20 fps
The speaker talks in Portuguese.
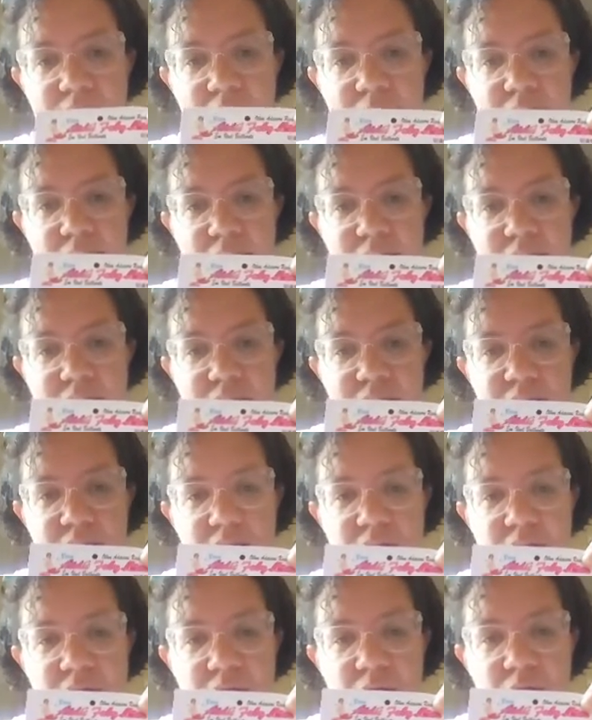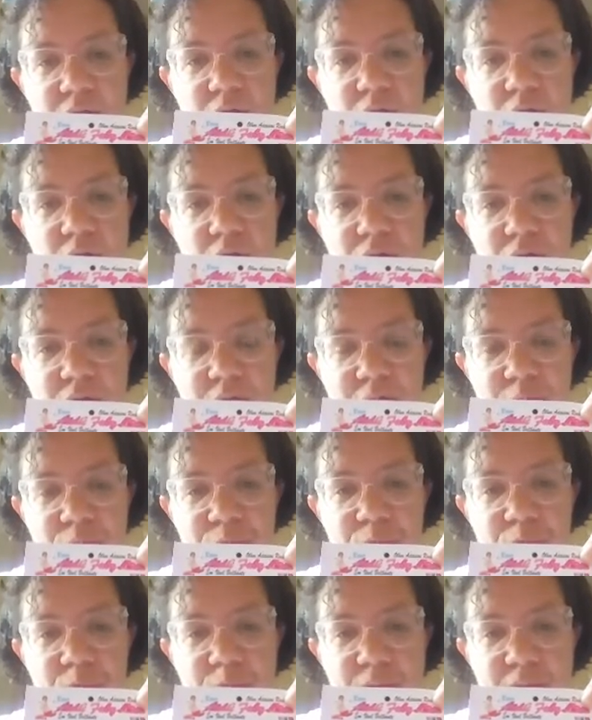Tem esse daqui, ó, que é
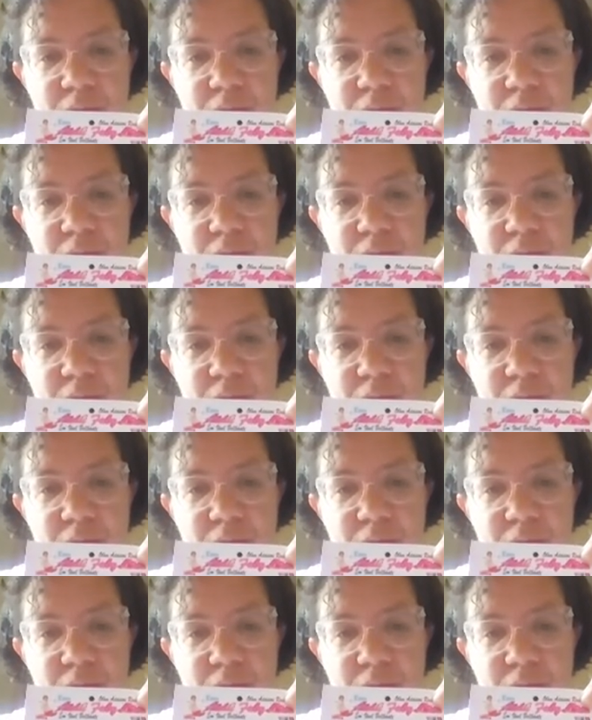do